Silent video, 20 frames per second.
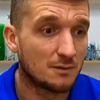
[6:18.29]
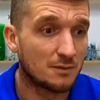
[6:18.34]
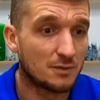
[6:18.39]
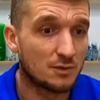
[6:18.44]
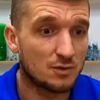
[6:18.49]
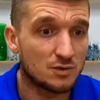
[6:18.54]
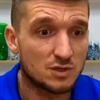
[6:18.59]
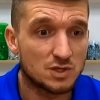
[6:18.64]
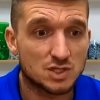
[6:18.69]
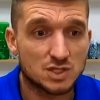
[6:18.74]

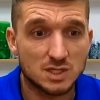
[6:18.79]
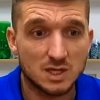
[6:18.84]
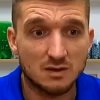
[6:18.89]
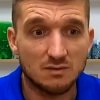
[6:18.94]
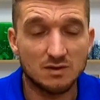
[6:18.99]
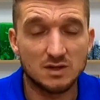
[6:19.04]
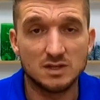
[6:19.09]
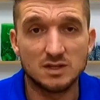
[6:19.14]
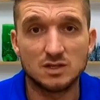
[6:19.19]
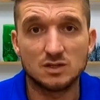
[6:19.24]
Но
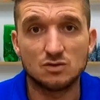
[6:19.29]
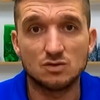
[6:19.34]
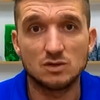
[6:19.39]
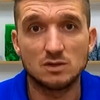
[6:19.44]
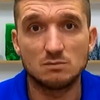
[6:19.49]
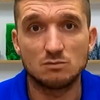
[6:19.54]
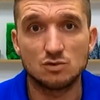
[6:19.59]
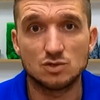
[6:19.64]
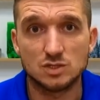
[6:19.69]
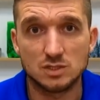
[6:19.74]
дешевле никто
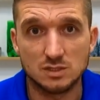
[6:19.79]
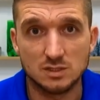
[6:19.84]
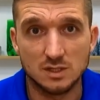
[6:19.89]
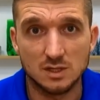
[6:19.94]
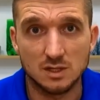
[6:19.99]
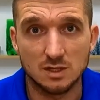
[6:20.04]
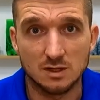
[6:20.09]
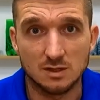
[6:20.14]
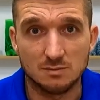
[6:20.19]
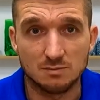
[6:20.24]
не может
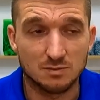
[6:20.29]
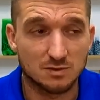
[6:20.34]
делать,